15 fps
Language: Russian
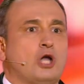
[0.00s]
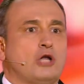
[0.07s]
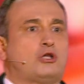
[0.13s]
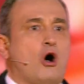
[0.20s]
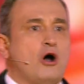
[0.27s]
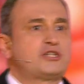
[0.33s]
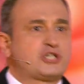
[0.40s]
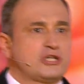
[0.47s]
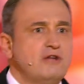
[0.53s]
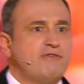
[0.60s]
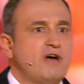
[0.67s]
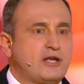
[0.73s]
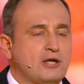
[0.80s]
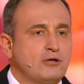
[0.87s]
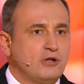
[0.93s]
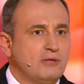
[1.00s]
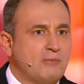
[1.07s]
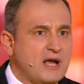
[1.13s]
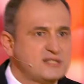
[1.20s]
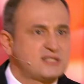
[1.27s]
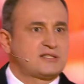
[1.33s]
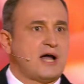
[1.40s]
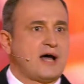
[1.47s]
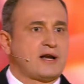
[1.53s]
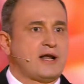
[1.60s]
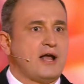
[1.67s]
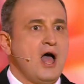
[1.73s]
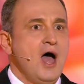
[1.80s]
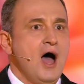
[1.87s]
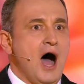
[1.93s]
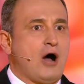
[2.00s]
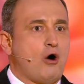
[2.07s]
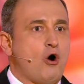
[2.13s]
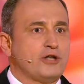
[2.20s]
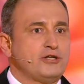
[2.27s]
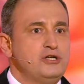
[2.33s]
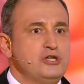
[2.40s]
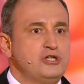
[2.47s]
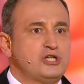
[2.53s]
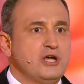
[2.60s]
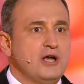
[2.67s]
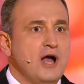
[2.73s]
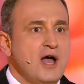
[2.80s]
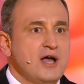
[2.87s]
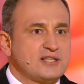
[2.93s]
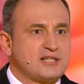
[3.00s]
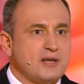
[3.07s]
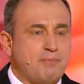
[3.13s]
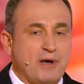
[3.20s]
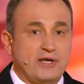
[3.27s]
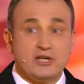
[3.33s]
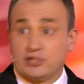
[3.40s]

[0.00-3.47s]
точно выкинула мои старые охотничьи сапоги?